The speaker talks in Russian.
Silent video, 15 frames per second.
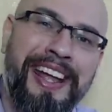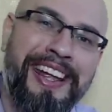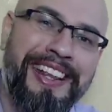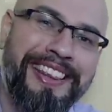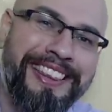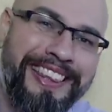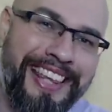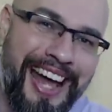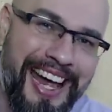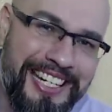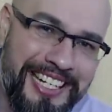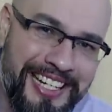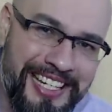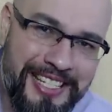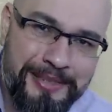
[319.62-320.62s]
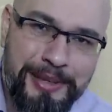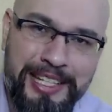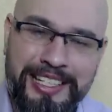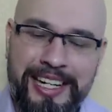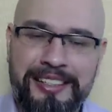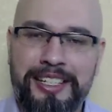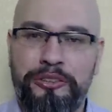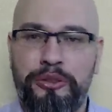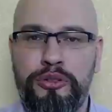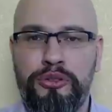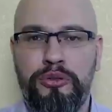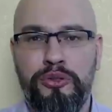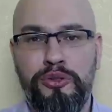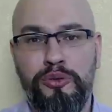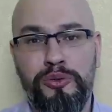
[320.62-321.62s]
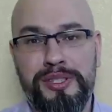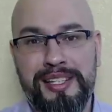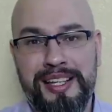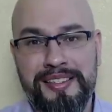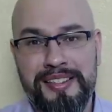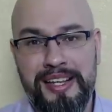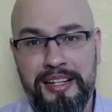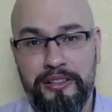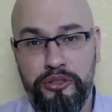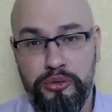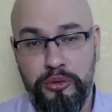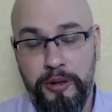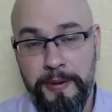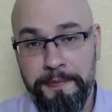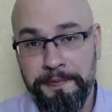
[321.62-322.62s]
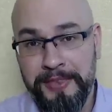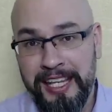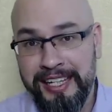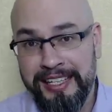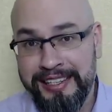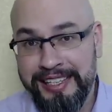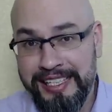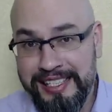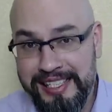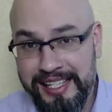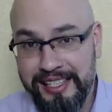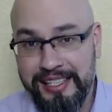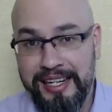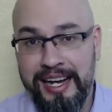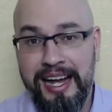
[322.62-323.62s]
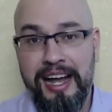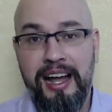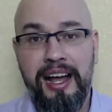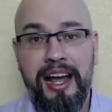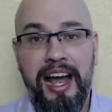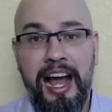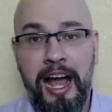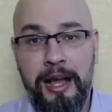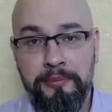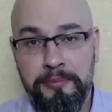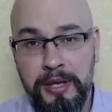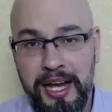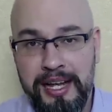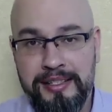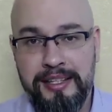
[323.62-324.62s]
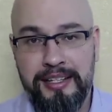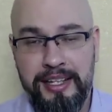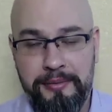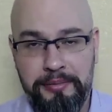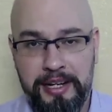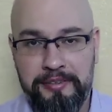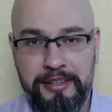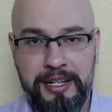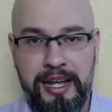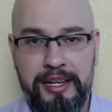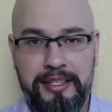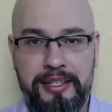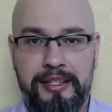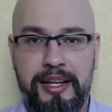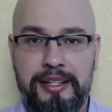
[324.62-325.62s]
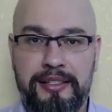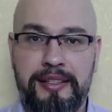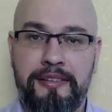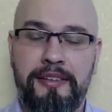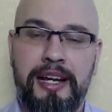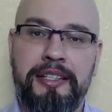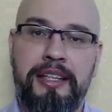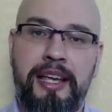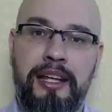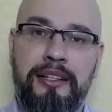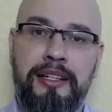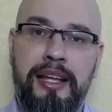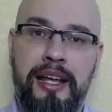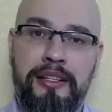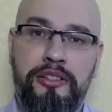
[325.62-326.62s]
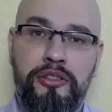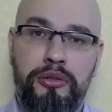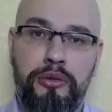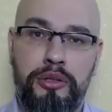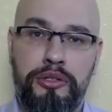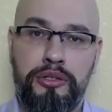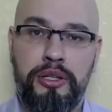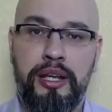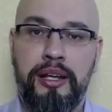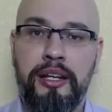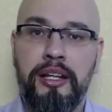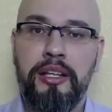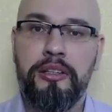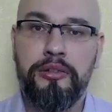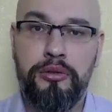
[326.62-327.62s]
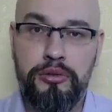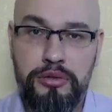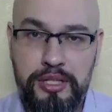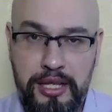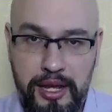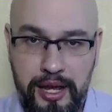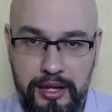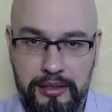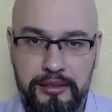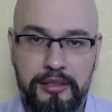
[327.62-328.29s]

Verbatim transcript: даже несмотря на то, что суд сказал, что ТЦК обязана проверять основания для отсрочки. Друзья,